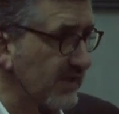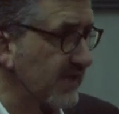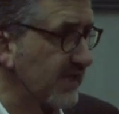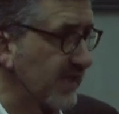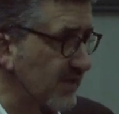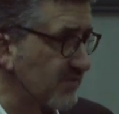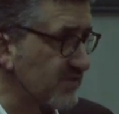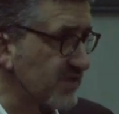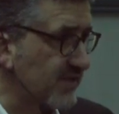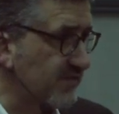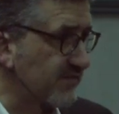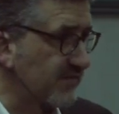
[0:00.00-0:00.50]
et
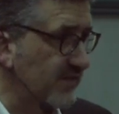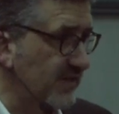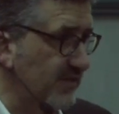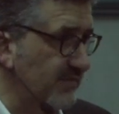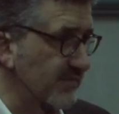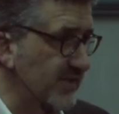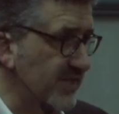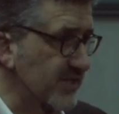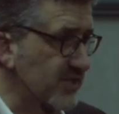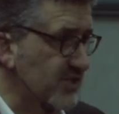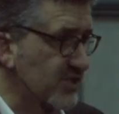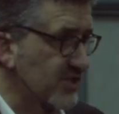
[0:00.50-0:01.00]
vous avez fait le
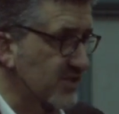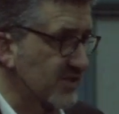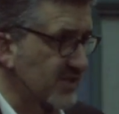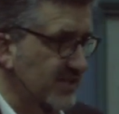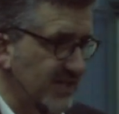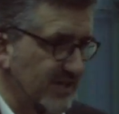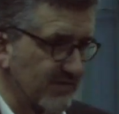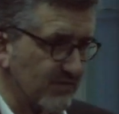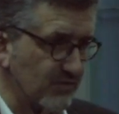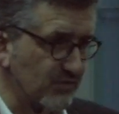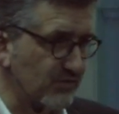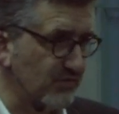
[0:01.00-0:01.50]
match,
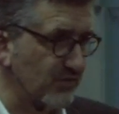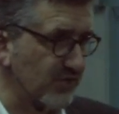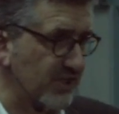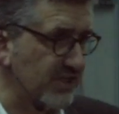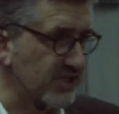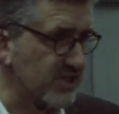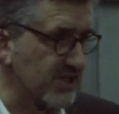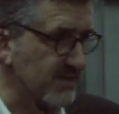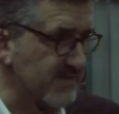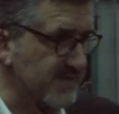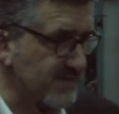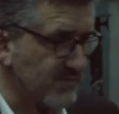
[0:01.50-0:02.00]
et vous devenez
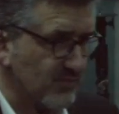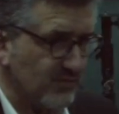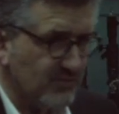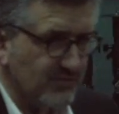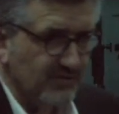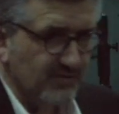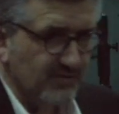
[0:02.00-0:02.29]
James Bond,